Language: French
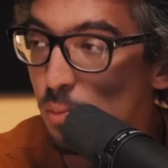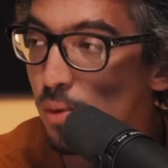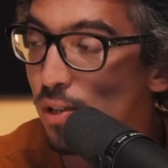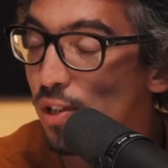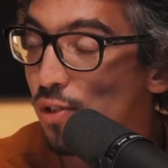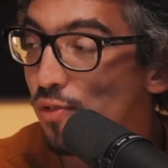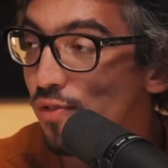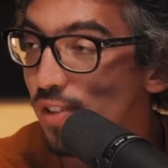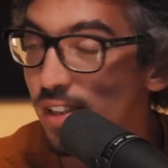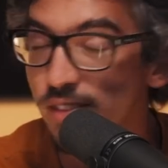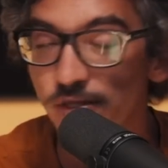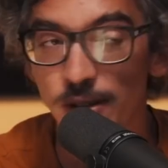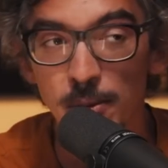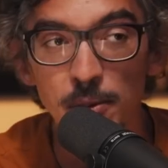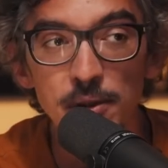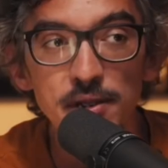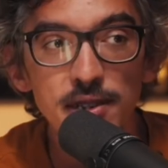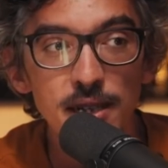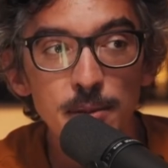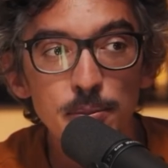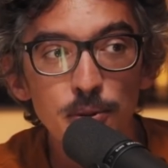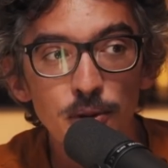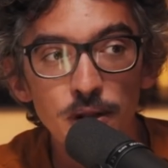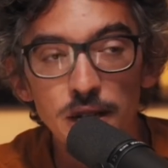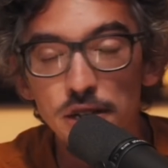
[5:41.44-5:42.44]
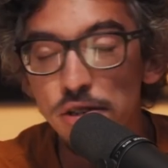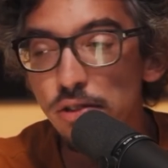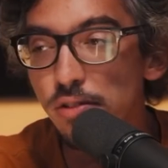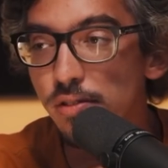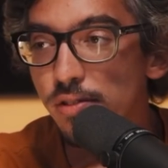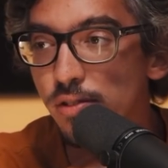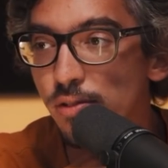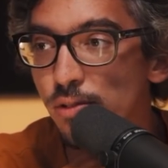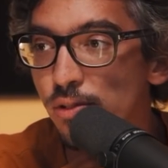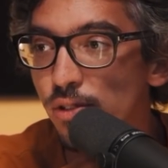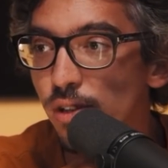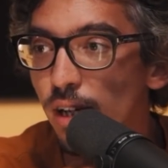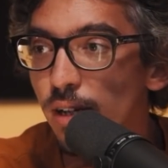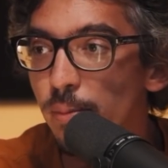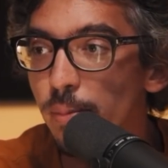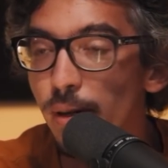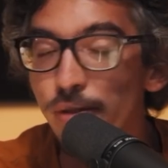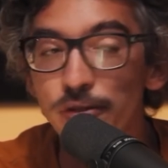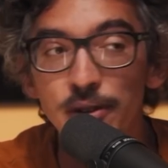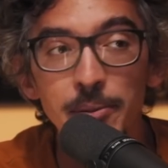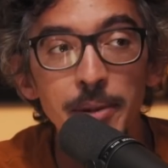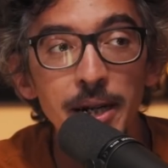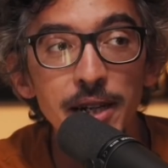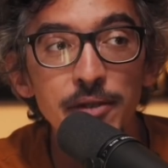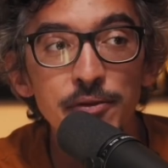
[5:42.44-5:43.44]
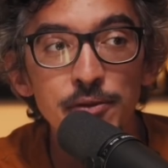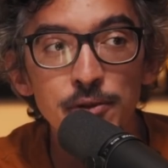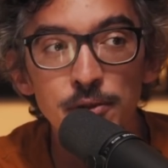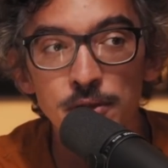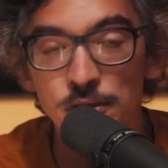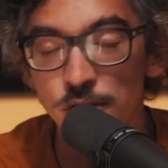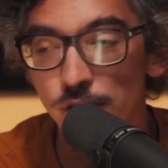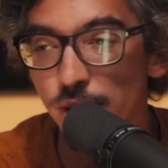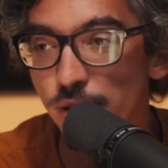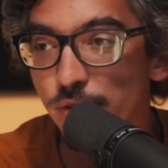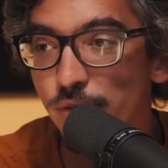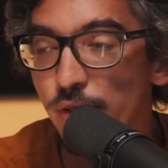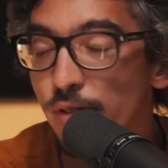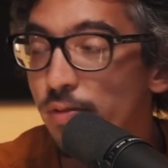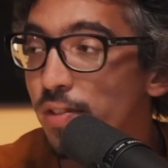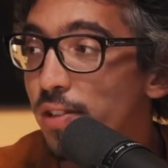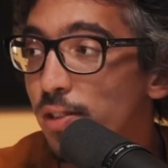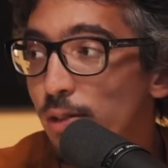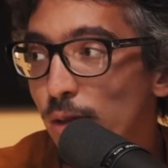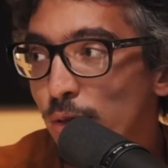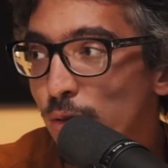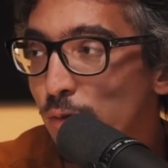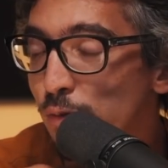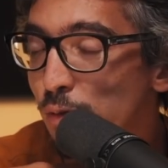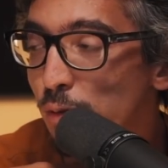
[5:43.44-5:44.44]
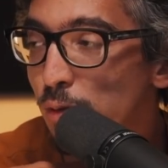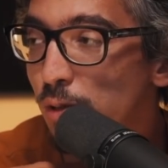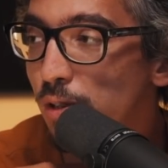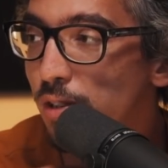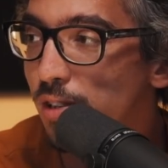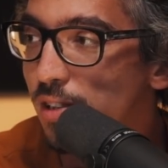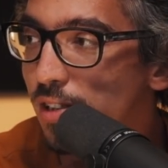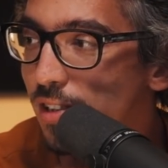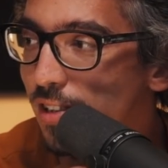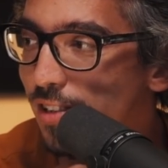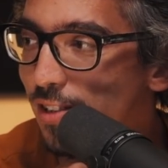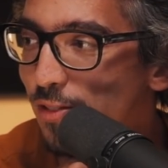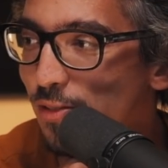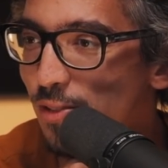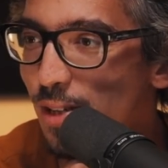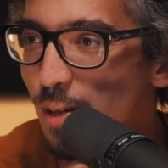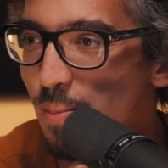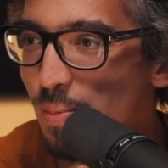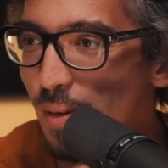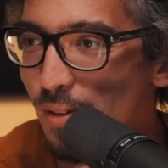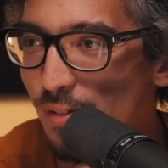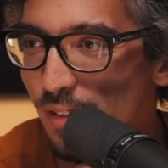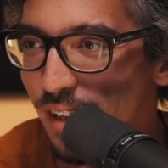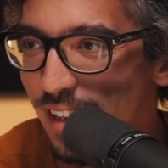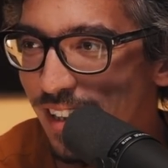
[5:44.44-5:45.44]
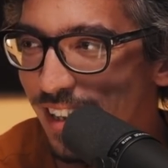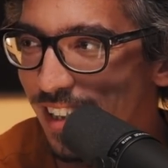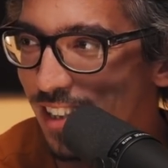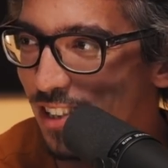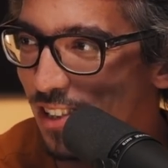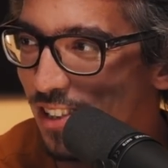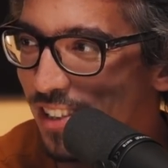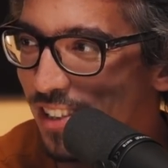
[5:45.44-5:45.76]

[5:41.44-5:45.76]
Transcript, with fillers: Bah, de toute moi, je fais vraiment ça pour l'argent. J'aurais pas fait bref. Tu vois, j'aurais fait le visiteur du futur si je voulais pas pour,